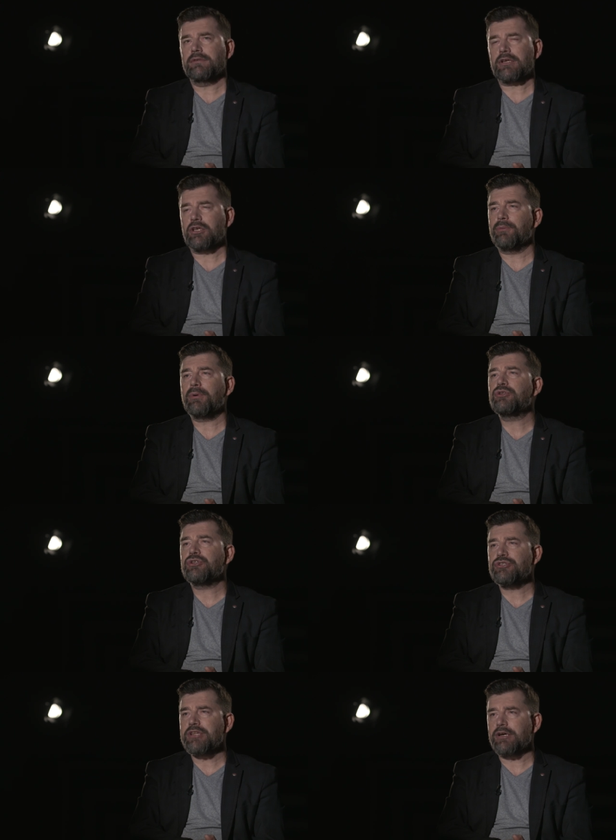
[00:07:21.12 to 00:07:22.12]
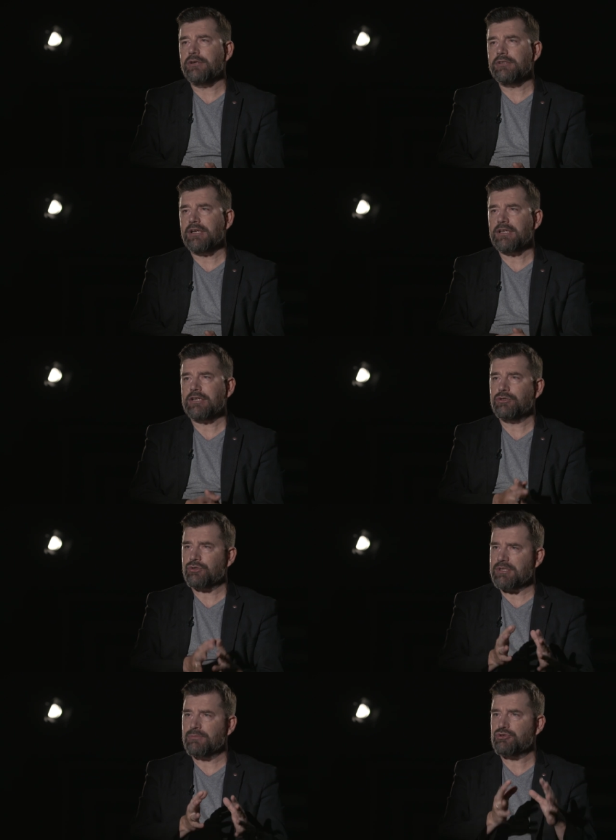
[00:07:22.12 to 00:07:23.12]
y, takiego politycznego, tak, takiej
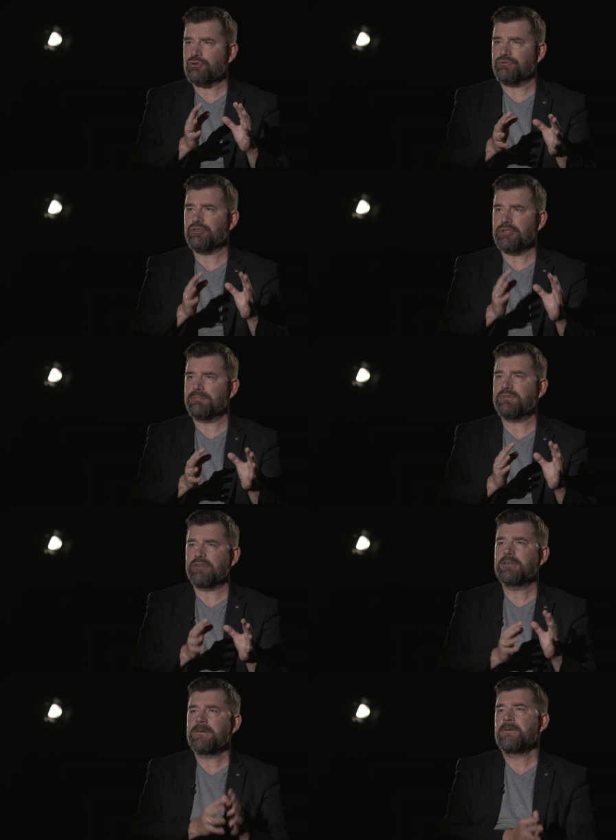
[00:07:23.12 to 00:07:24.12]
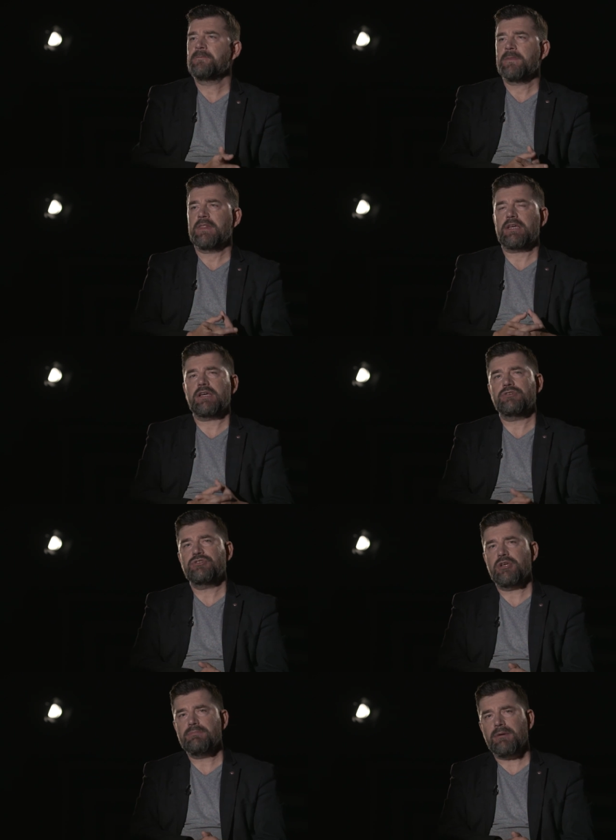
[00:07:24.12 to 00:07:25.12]
tożsamościówki typowej, tak jak
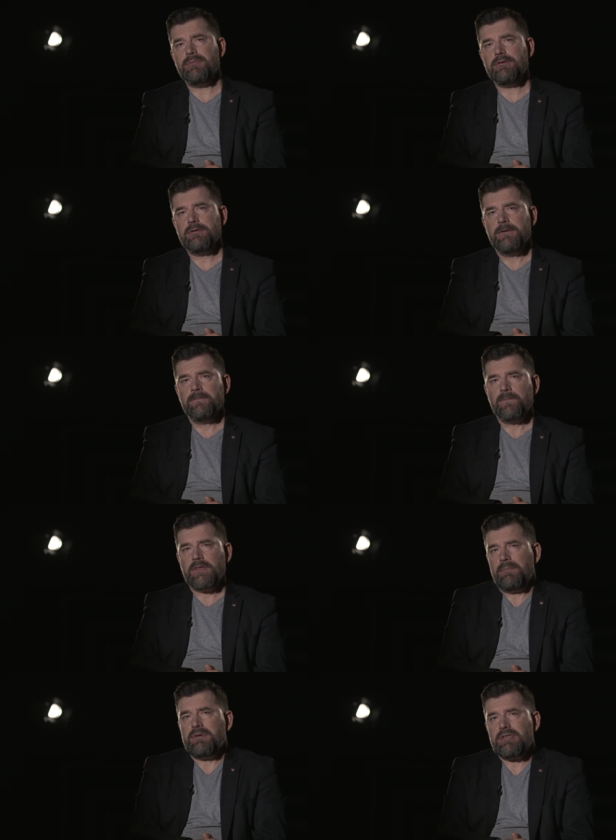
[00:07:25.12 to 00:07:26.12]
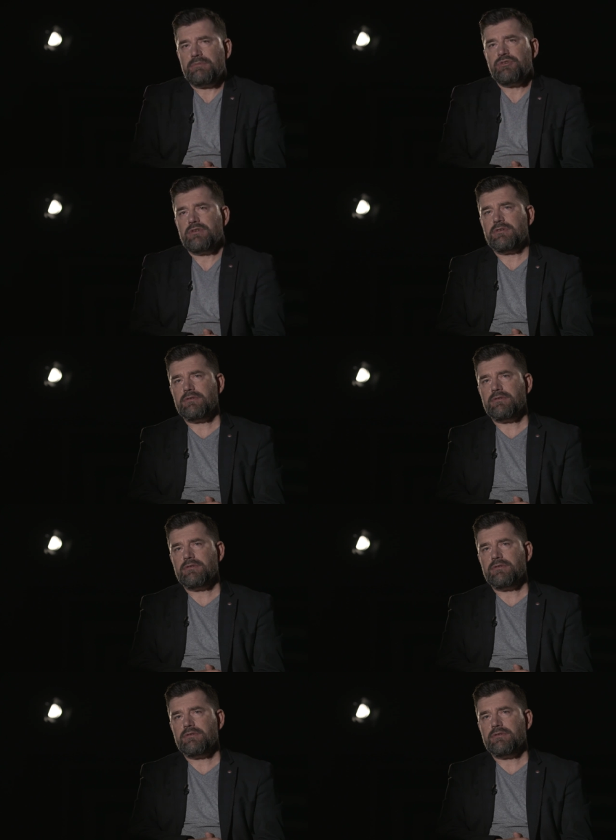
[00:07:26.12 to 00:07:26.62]
dzisiaj mamy. Ja pamiętam, że